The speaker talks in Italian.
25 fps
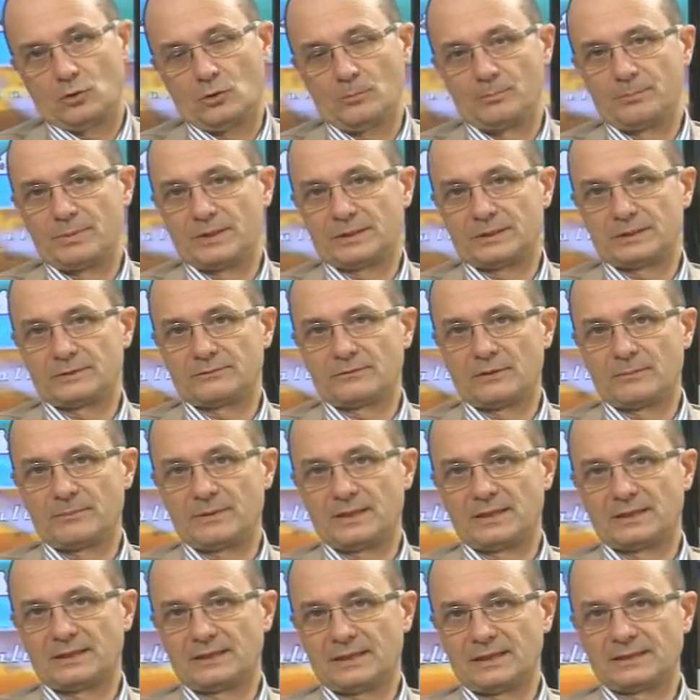
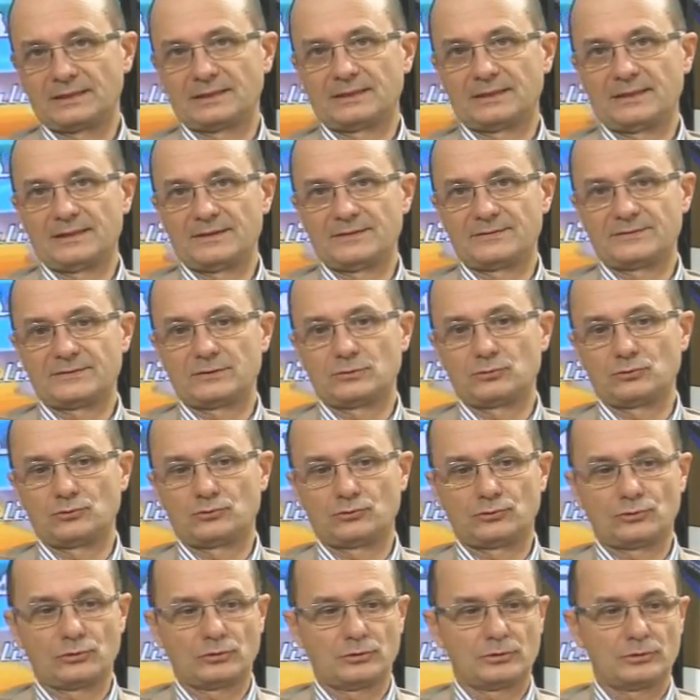obiettivamente anche le
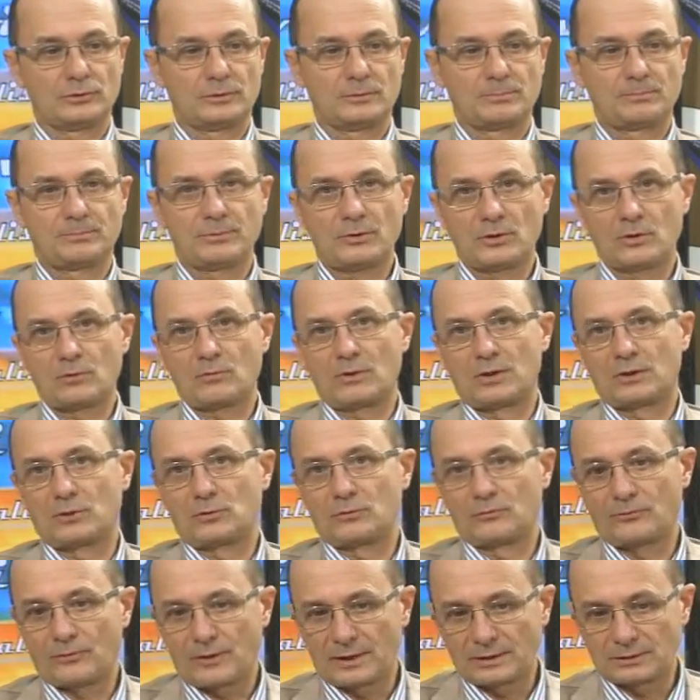istituzioni poco
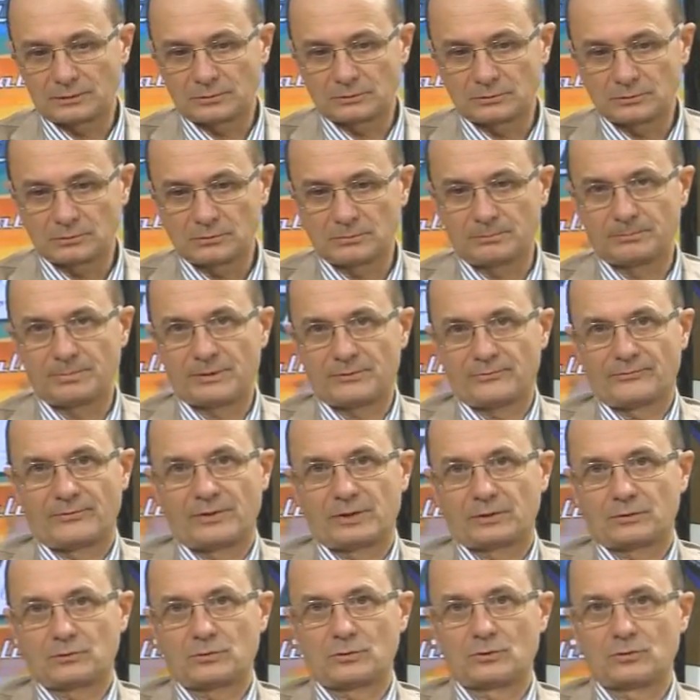hanno fatto per far